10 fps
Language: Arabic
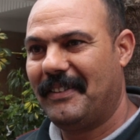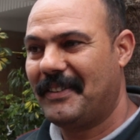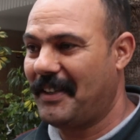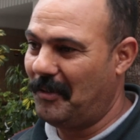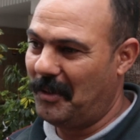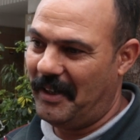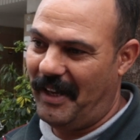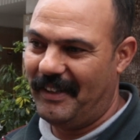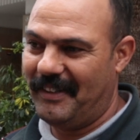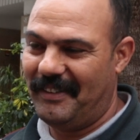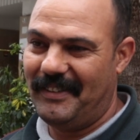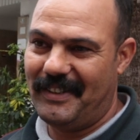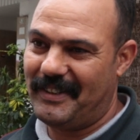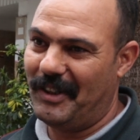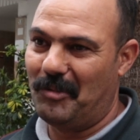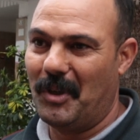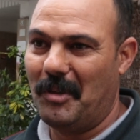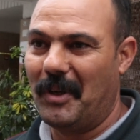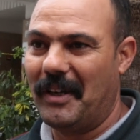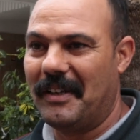صافي وانا نحيد الديسير
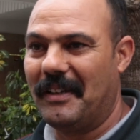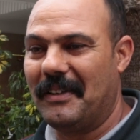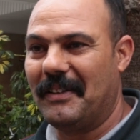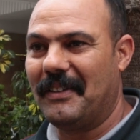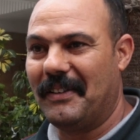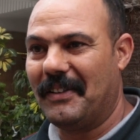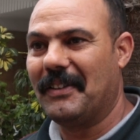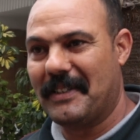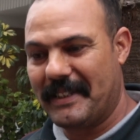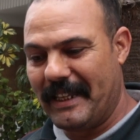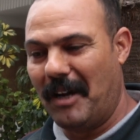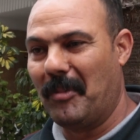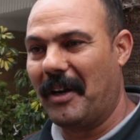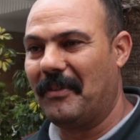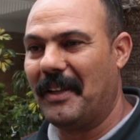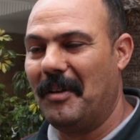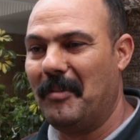المهم وانا نستمر في هذه